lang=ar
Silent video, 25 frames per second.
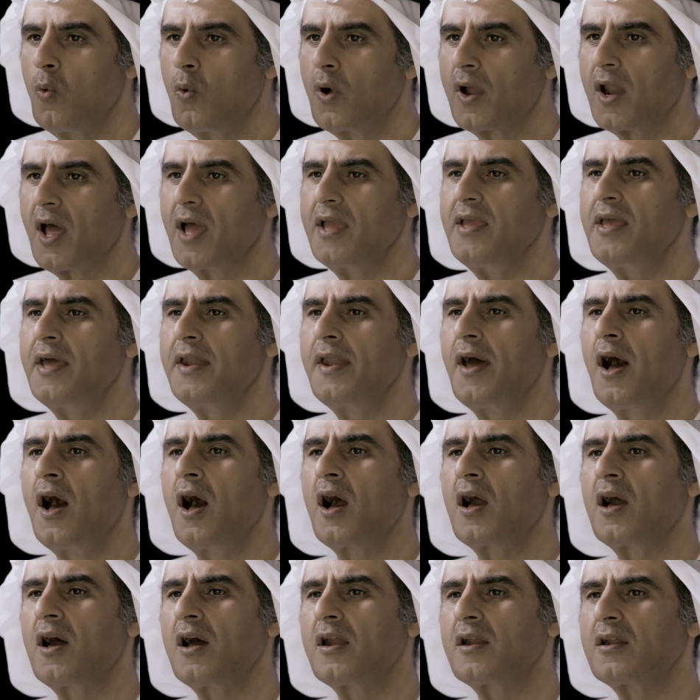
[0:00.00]
ورأيا
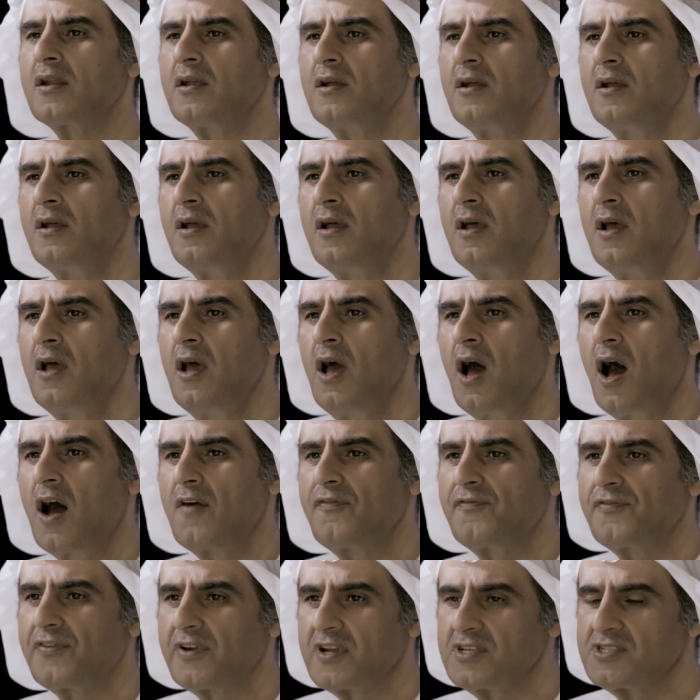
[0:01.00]
آخر
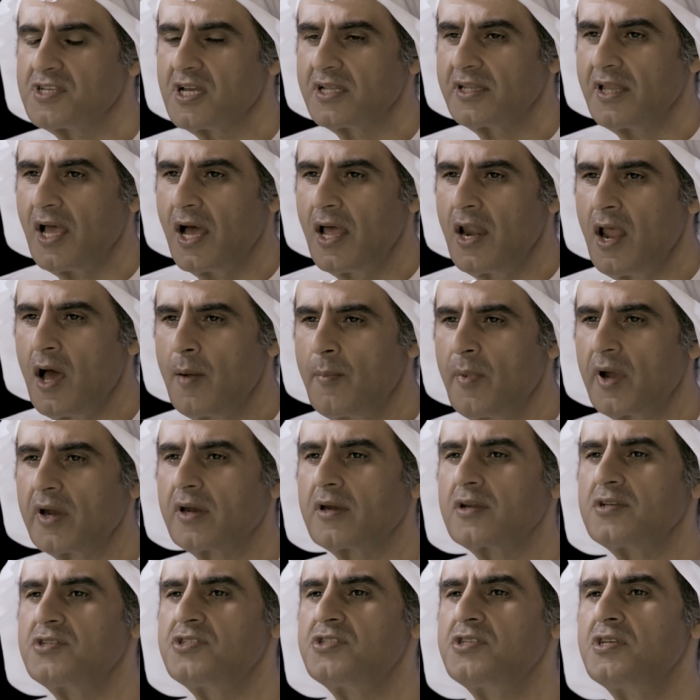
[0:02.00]
أفرزت على
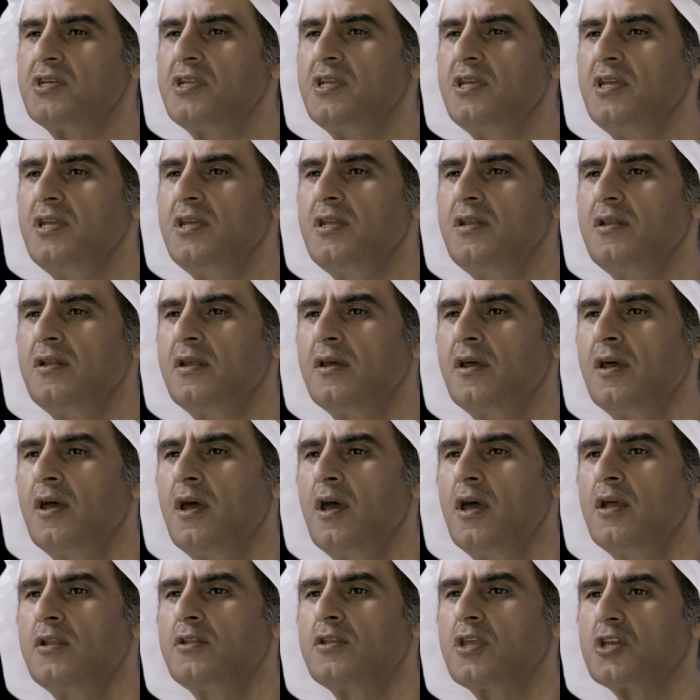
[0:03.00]
مر السنين
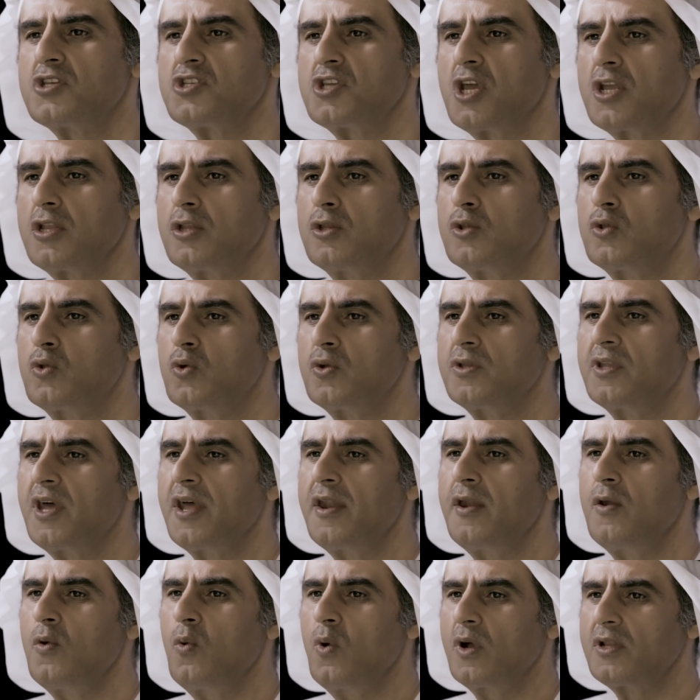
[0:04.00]

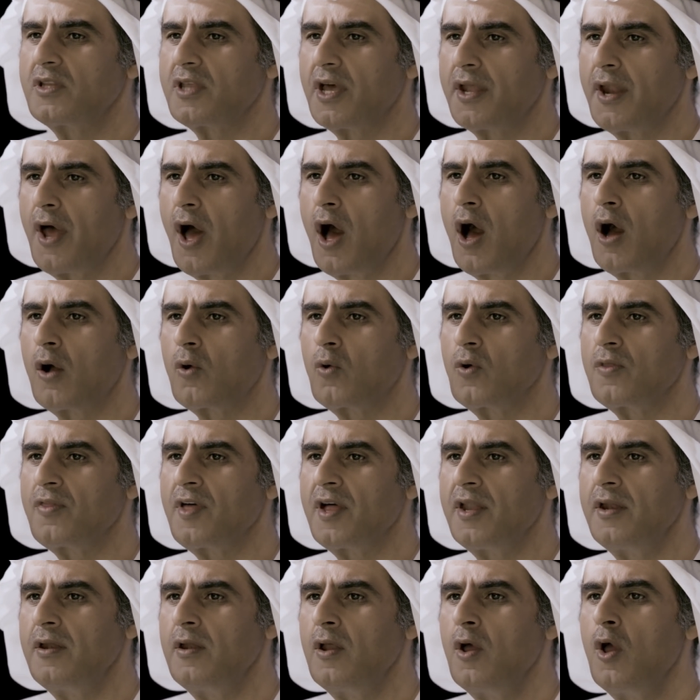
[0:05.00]
تشددا
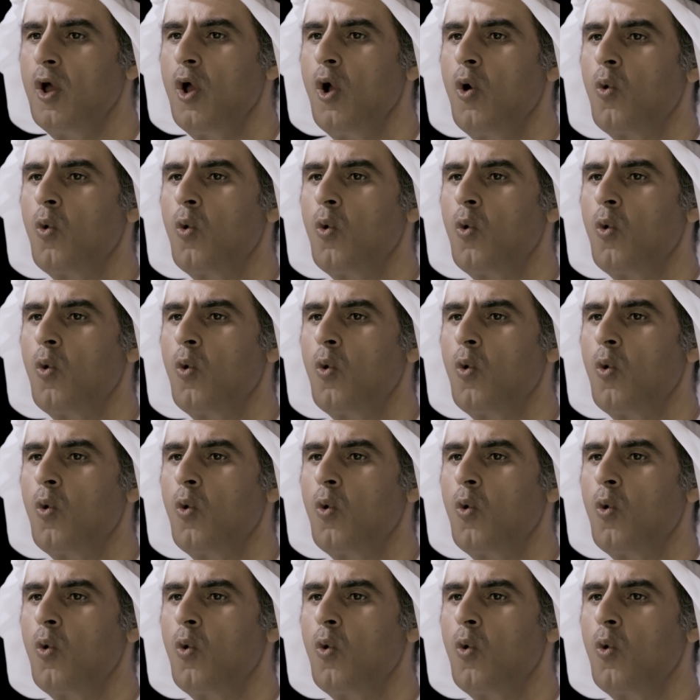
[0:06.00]
وتناقضا